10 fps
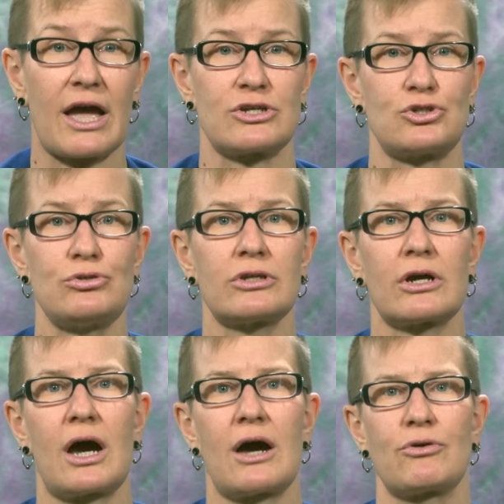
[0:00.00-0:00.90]

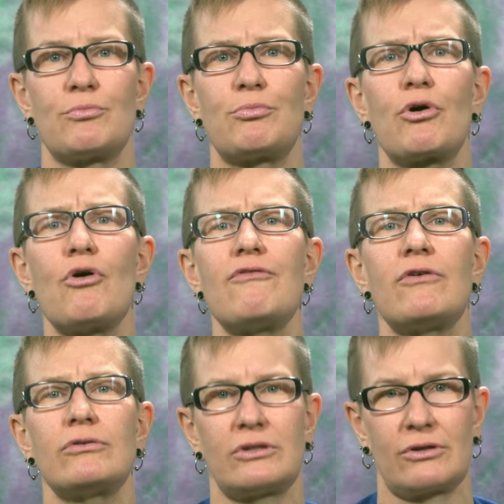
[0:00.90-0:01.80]
ajoutera une
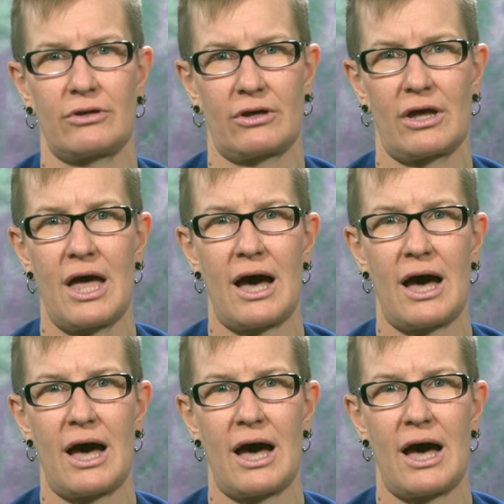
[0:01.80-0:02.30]
profondeur